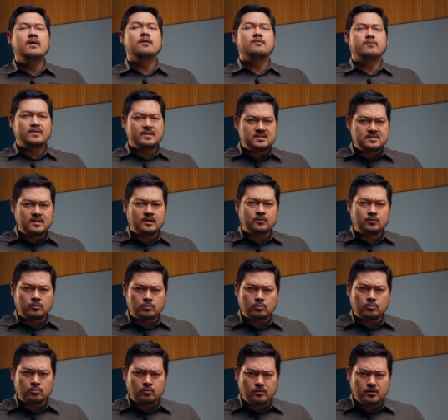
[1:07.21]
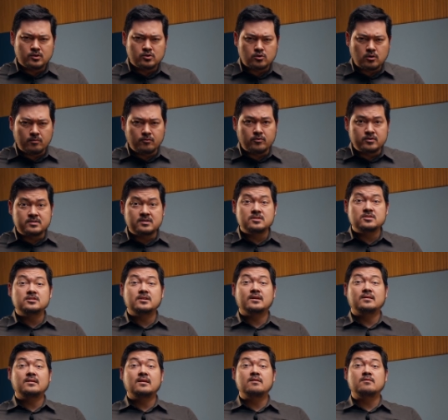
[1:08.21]
Fazendo tudo isso, como vocês
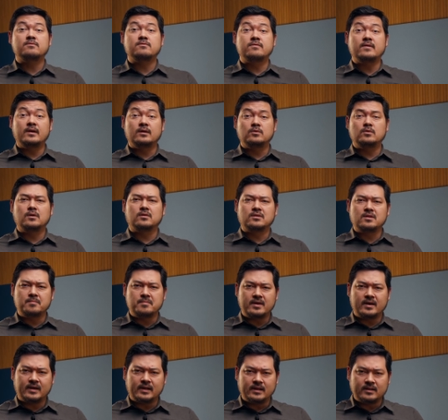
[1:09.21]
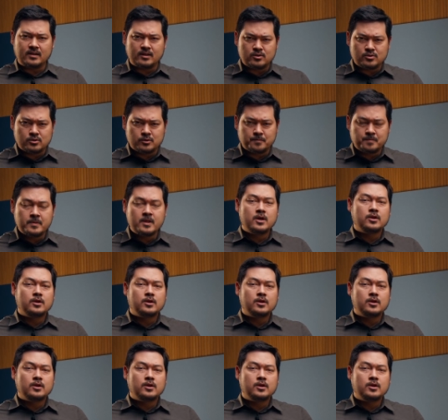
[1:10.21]
já têm feito e eu também agradeço,